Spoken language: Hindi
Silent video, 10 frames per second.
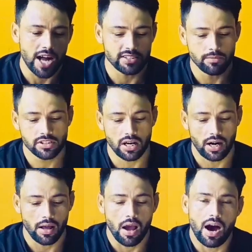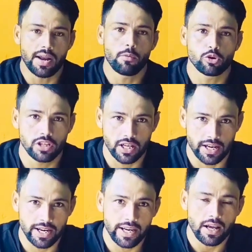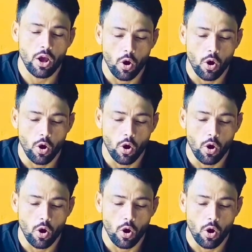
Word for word: आज हम इसका अनबॉक्सिंग करेंगे